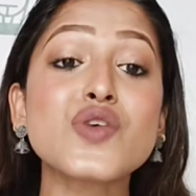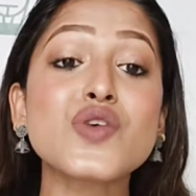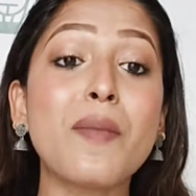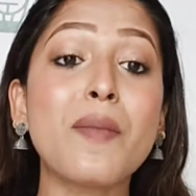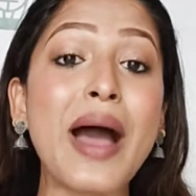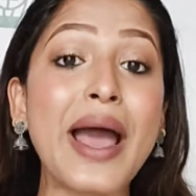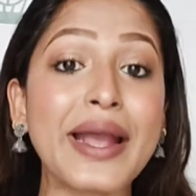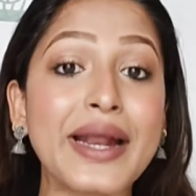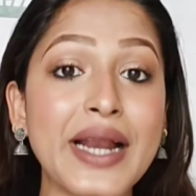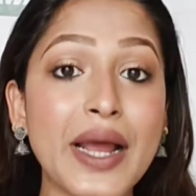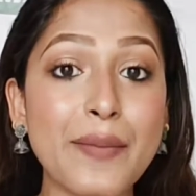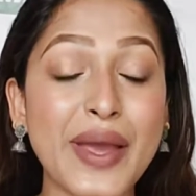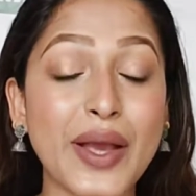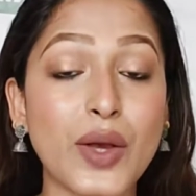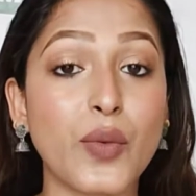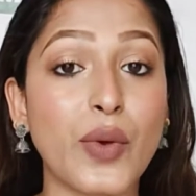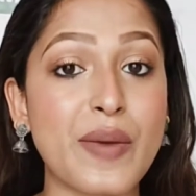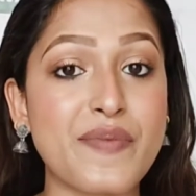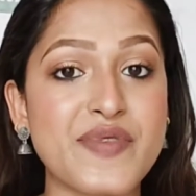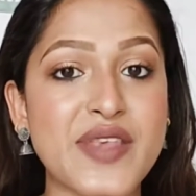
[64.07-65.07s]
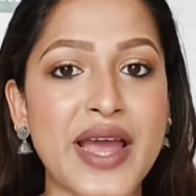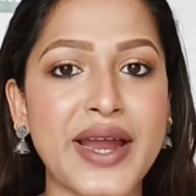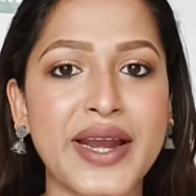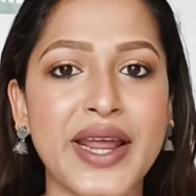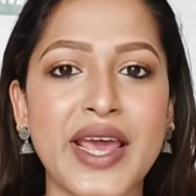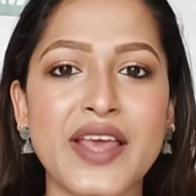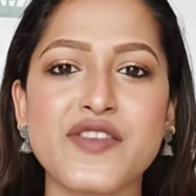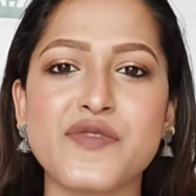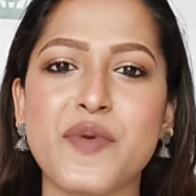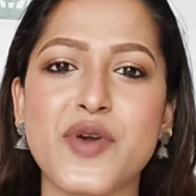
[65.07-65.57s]
सो so, माइग्लाम एक वेबसाइट
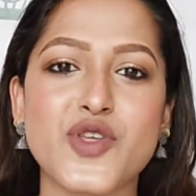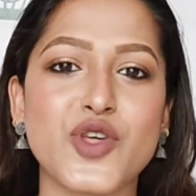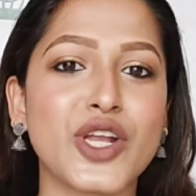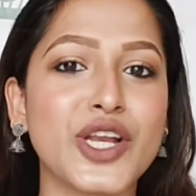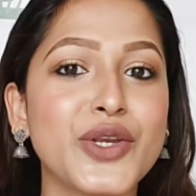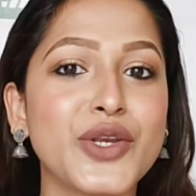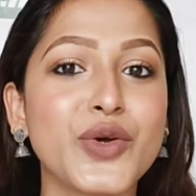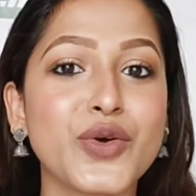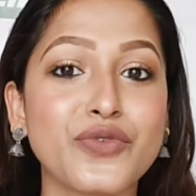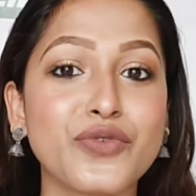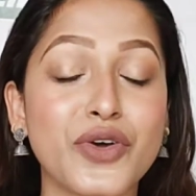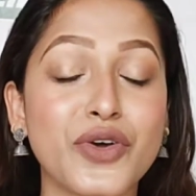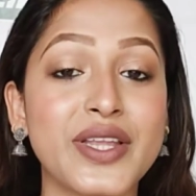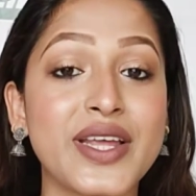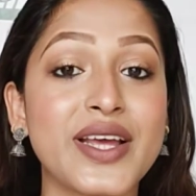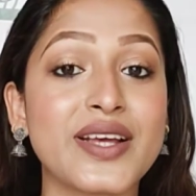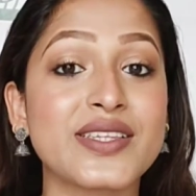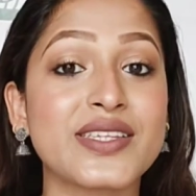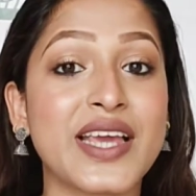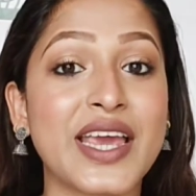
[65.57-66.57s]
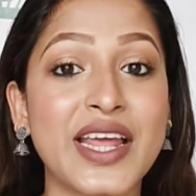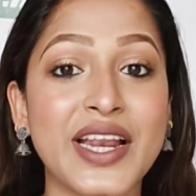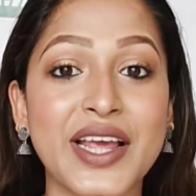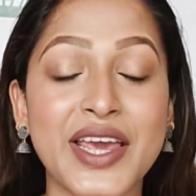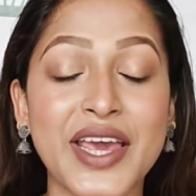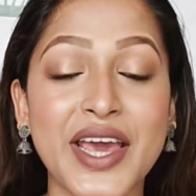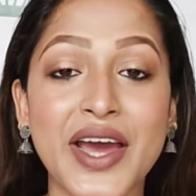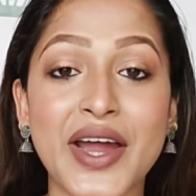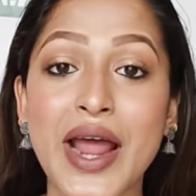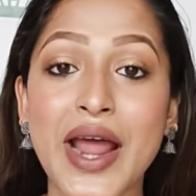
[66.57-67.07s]
है स्पेशली नोन फॉर दियर स्किन
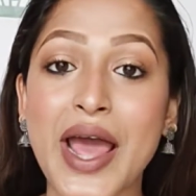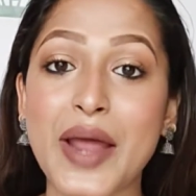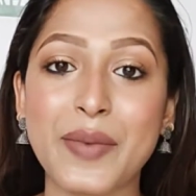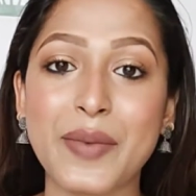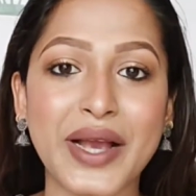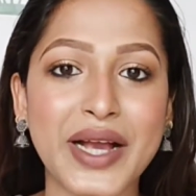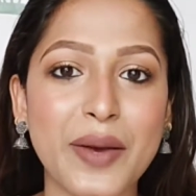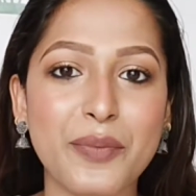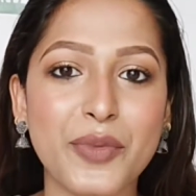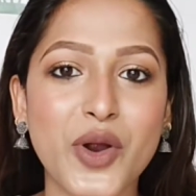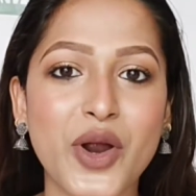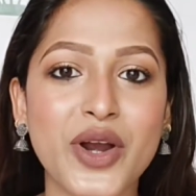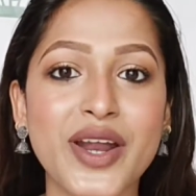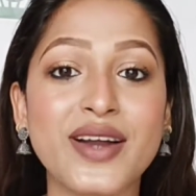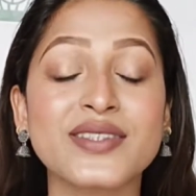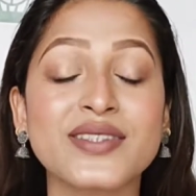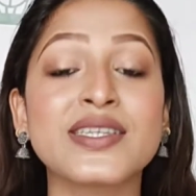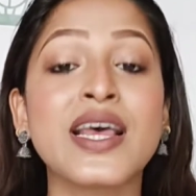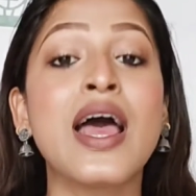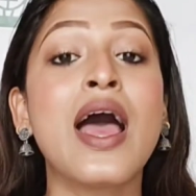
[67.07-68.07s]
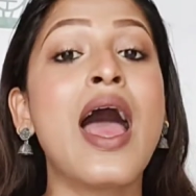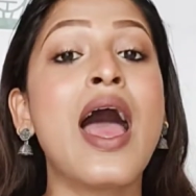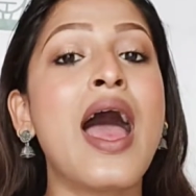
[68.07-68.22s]
केयर एंड मेकअप प्रोडक्ट्स